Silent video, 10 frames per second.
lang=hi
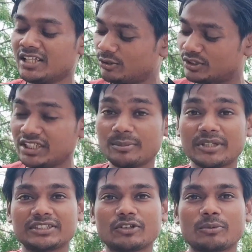तो चलिए मैं
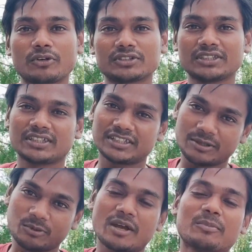इसकी अनबॉक्सिंग करके
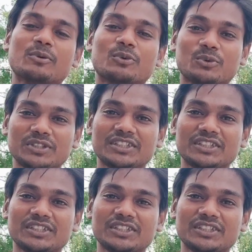और आप लोगों को